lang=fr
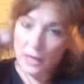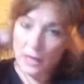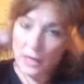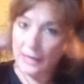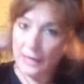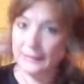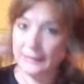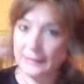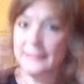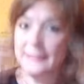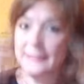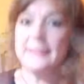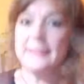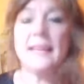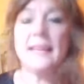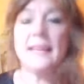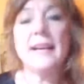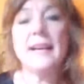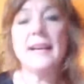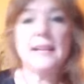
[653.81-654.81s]
la
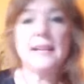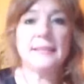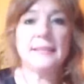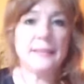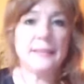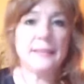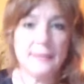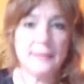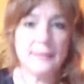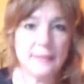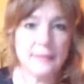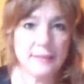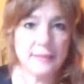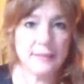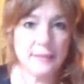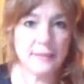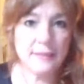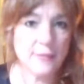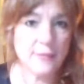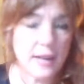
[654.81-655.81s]
tristesse,
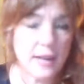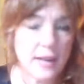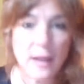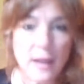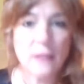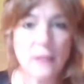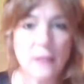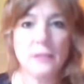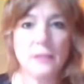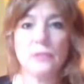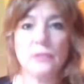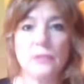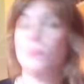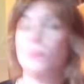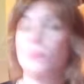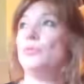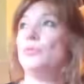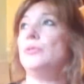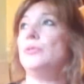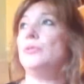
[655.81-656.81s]
voilà,
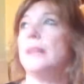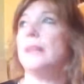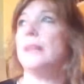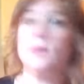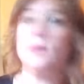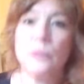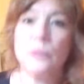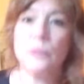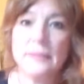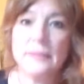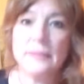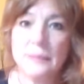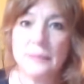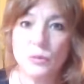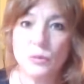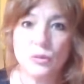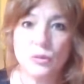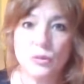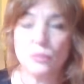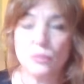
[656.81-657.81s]
tout, ça, toutes ces
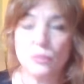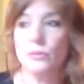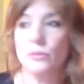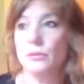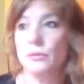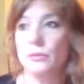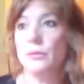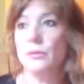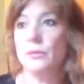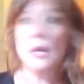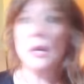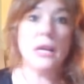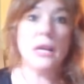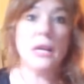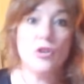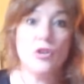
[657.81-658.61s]
émotions, la